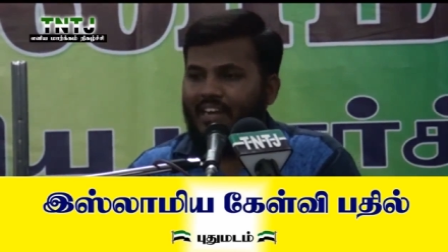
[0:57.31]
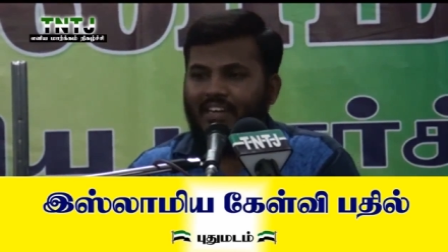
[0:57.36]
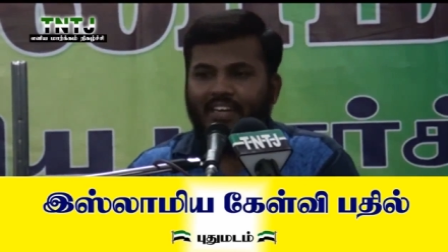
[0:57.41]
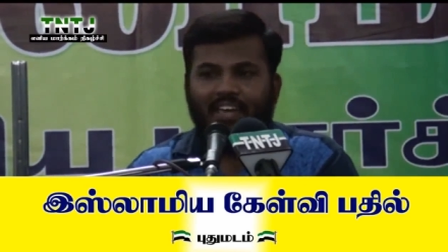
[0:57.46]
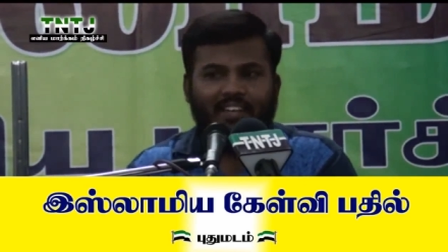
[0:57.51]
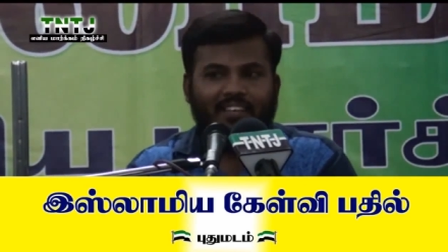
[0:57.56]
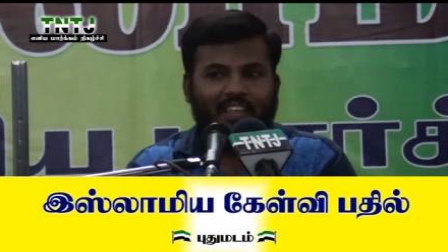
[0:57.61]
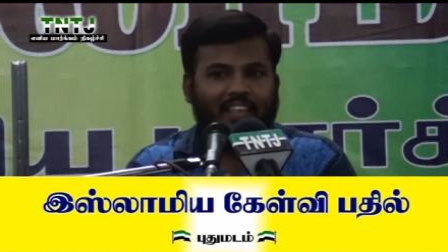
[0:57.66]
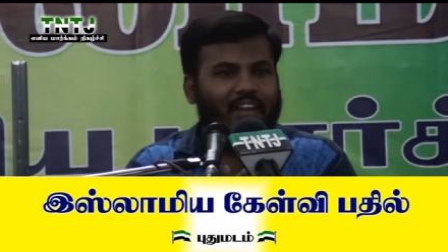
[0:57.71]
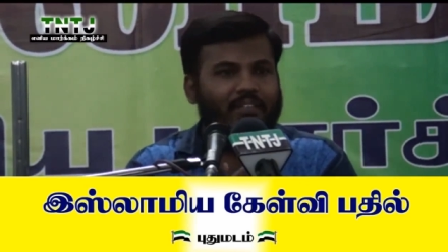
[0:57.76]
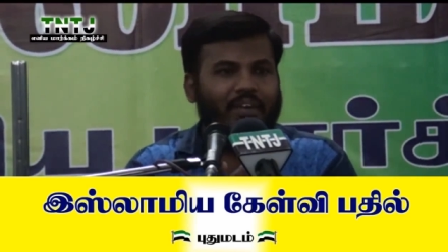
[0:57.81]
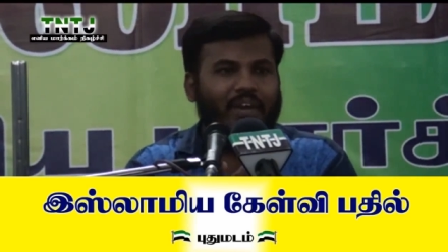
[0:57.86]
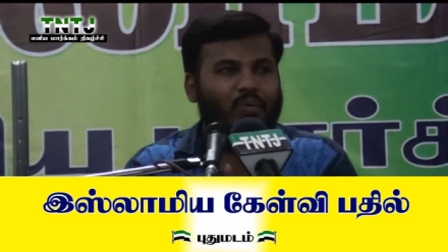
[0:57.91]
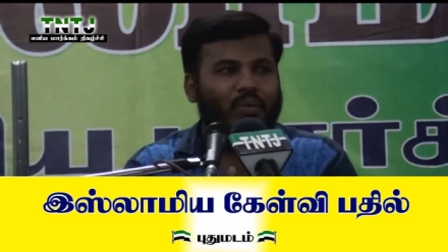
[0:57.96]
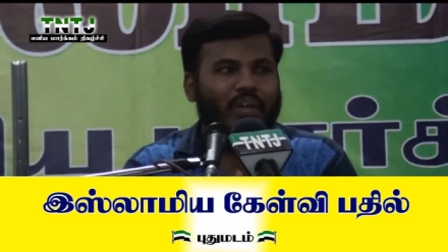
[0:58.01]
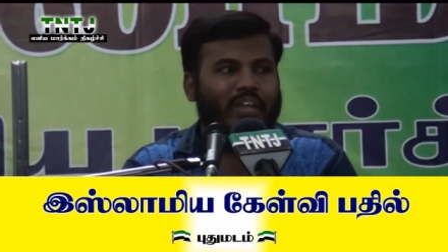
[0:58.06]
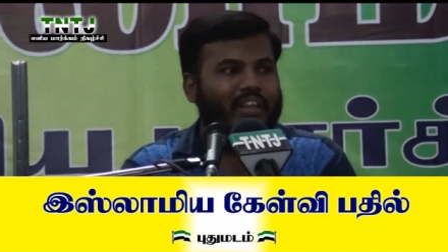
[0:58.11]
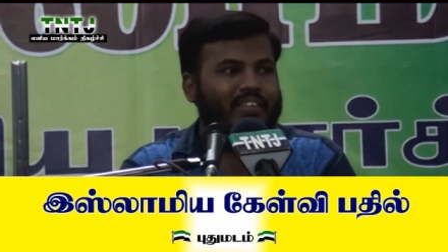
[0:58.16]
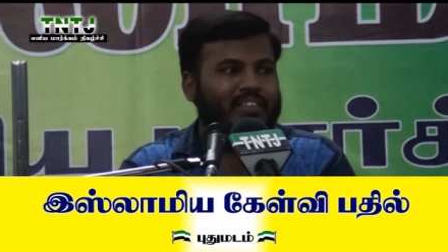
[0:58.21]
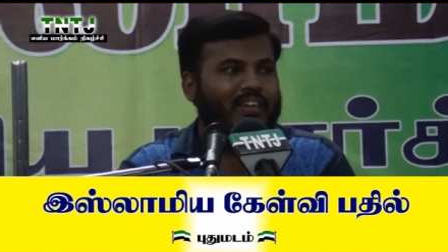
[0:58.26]
ஆட்டு அறுத்ததுல
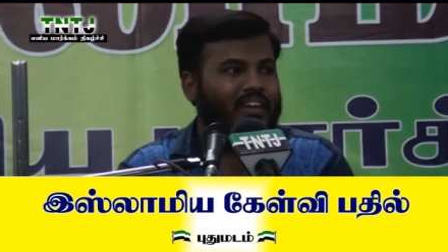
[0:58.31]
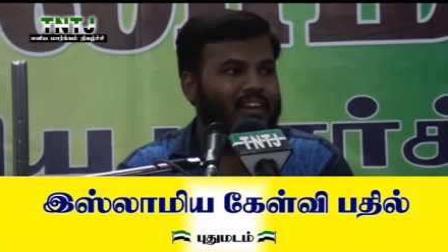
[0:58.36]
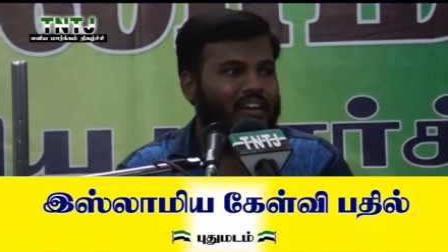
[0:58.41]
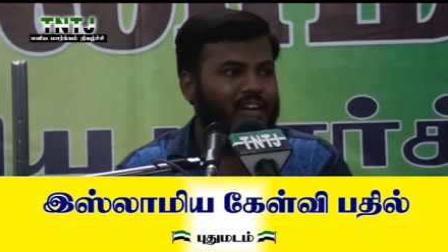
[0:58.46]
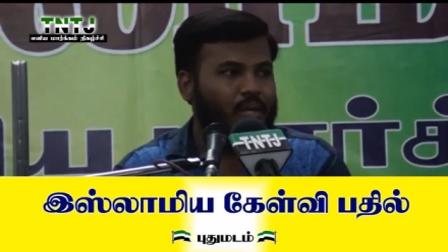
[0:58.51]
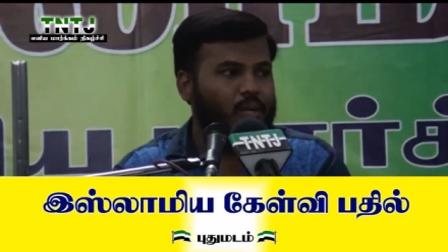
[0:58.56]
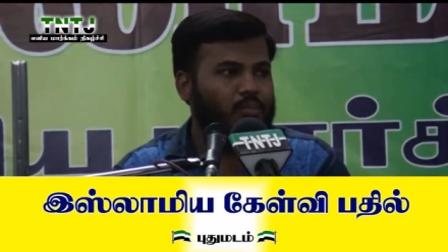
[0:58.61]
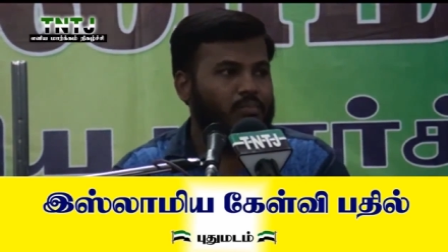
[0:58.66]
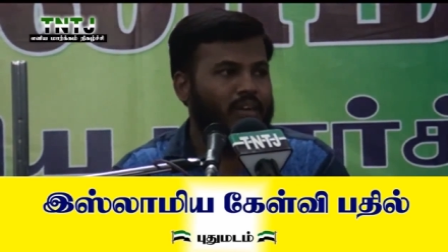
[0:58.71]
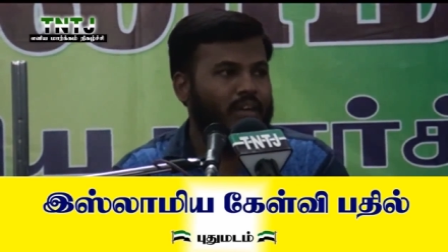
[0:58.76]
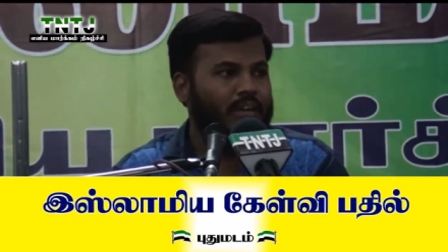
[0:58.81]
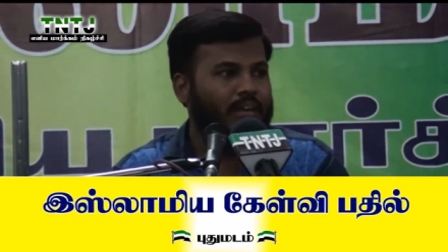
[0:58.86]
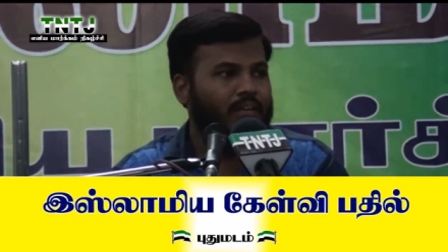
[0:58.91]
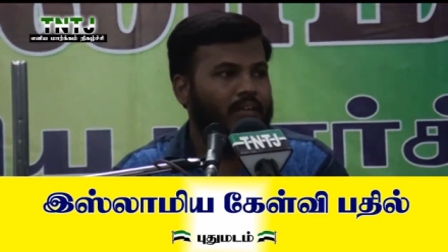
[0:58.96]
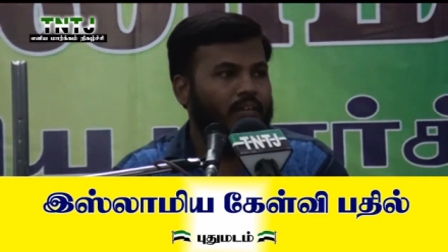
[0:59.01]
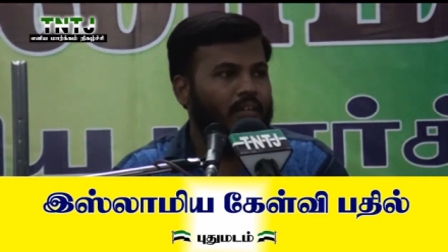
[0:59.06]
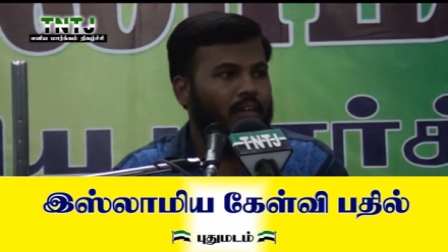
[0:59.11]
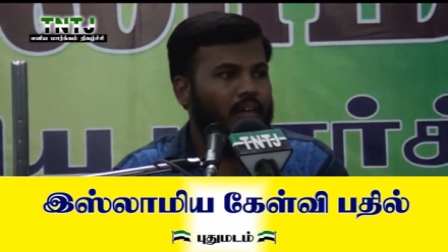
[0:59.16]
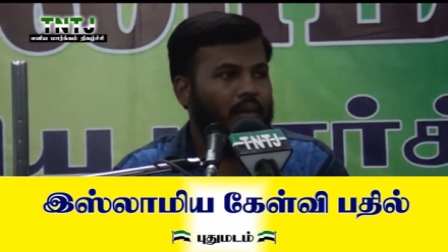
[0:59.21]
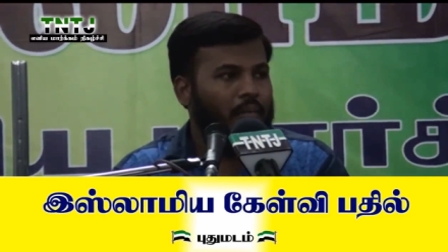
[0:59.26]
வரக்கூடிய ரத்தங்கள் இருக்கும்ல
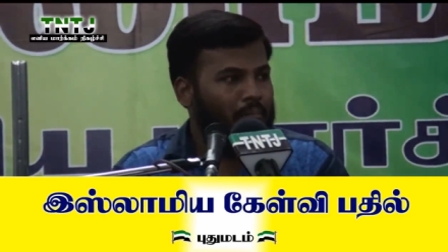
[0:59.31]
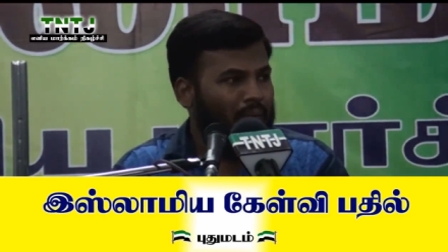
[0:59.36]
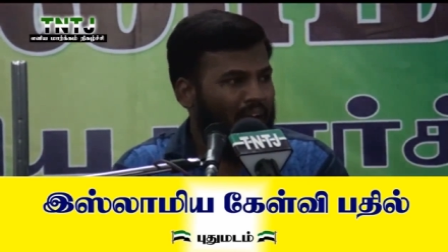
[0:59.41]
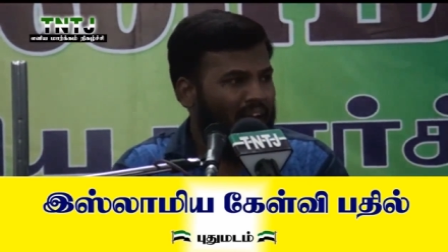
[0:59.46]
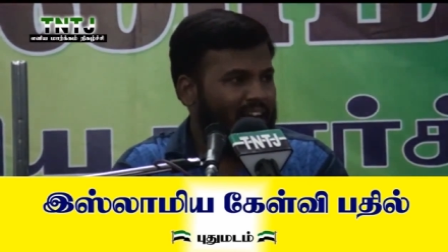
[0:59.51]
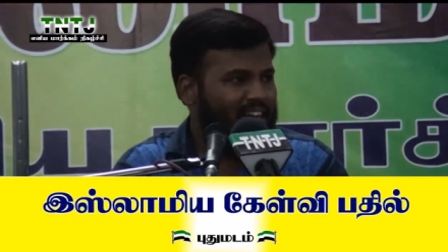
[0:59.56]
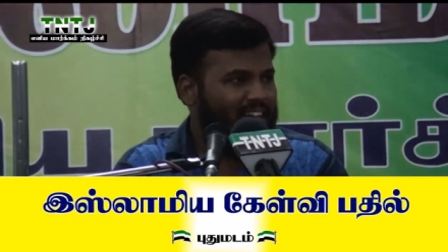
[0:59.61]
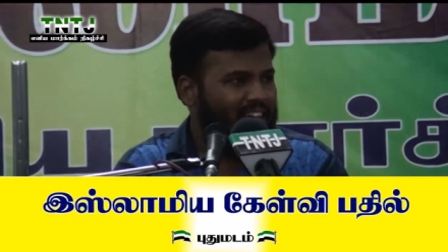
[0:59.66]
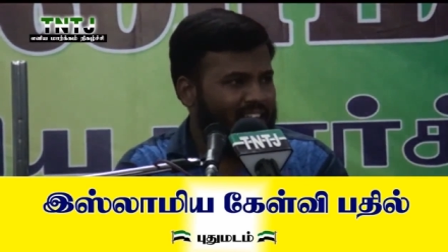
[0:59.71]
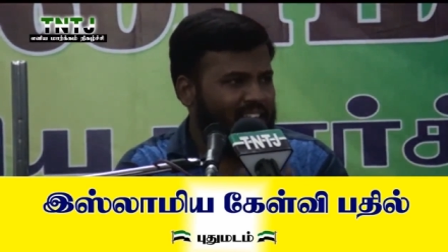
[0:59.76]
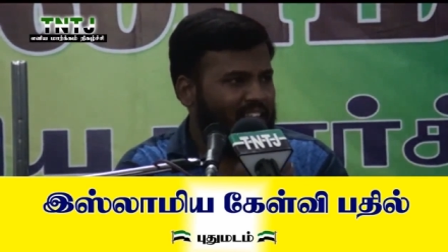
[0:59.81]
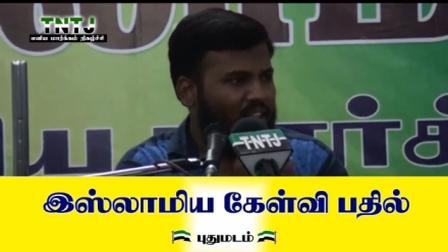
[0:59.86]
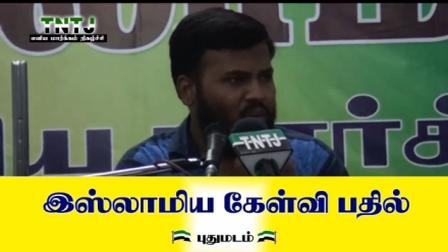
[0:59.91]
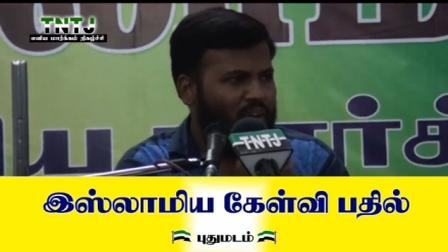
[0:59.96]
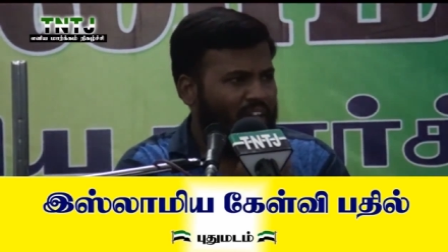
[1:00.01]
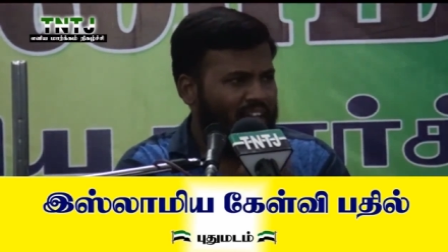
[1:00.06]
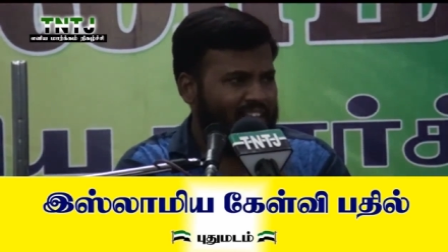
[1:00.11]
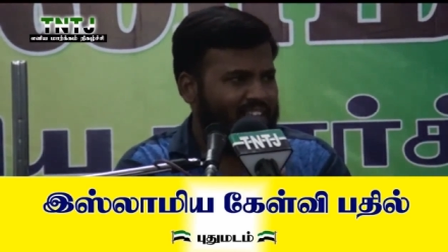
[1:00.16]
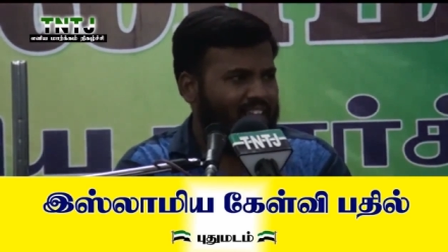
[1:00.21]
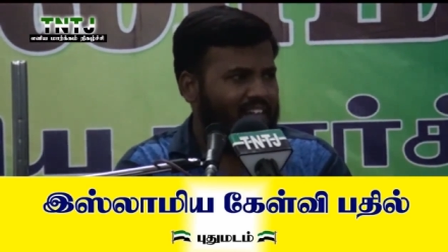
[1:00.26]
மாட்டு
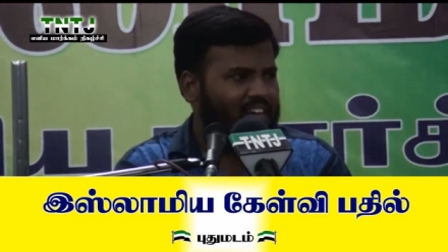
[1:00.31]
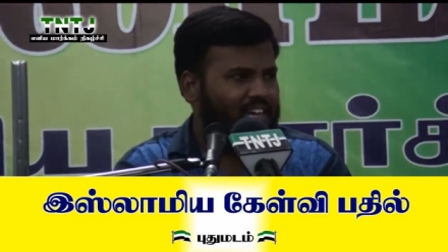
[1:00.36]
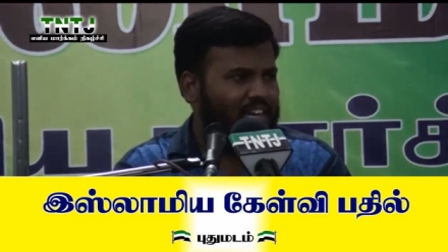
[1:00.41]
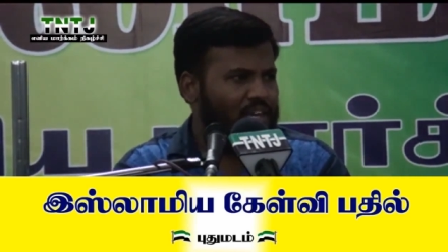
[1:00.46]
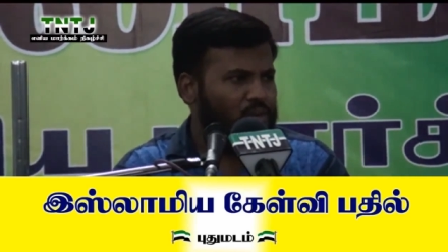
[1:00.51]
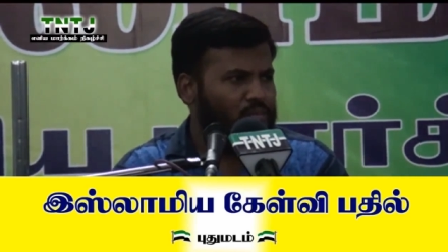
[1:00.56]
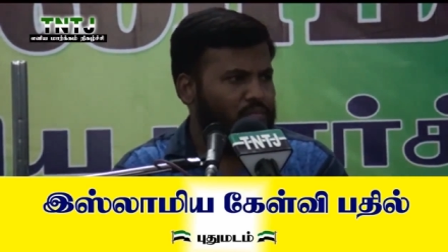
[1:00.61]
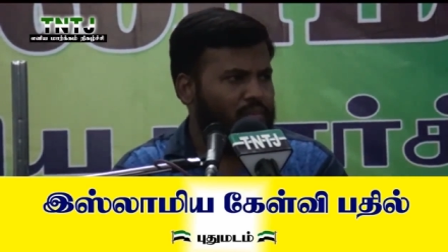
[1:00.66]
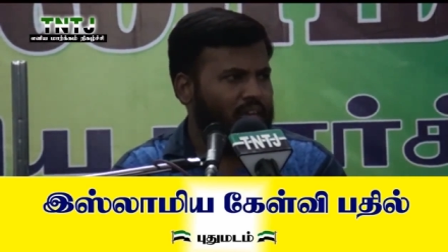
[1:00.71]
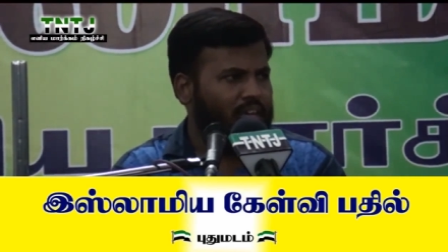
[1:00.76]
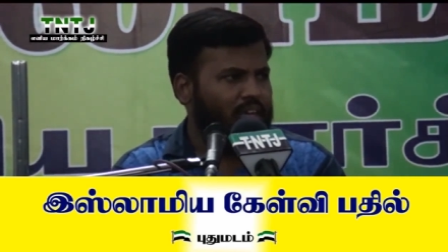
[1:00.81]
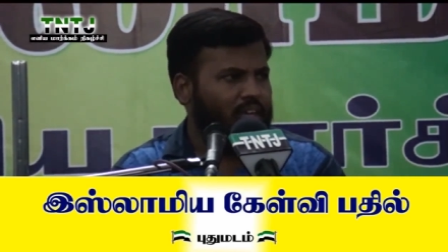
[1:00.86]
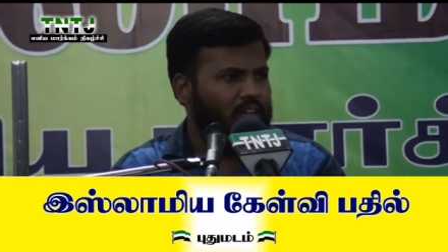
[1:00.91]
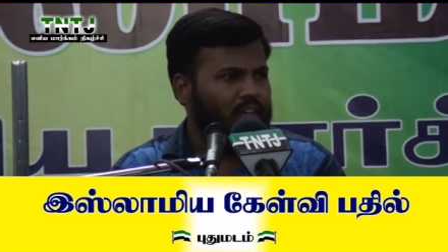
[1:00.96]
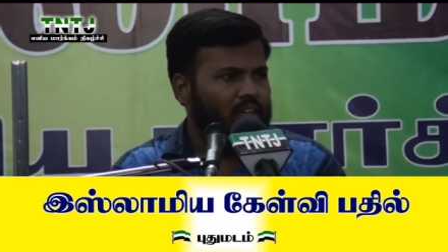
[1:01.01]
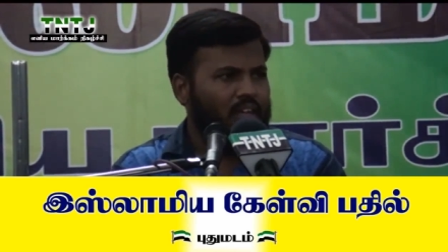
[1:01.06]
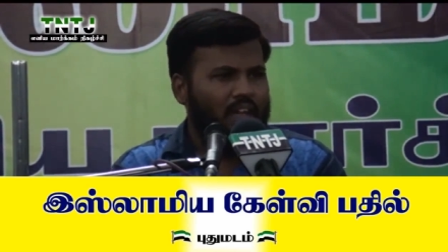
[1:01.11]
அறுத்ததனுடைய ரத்தங்கள் இருக்கும்ல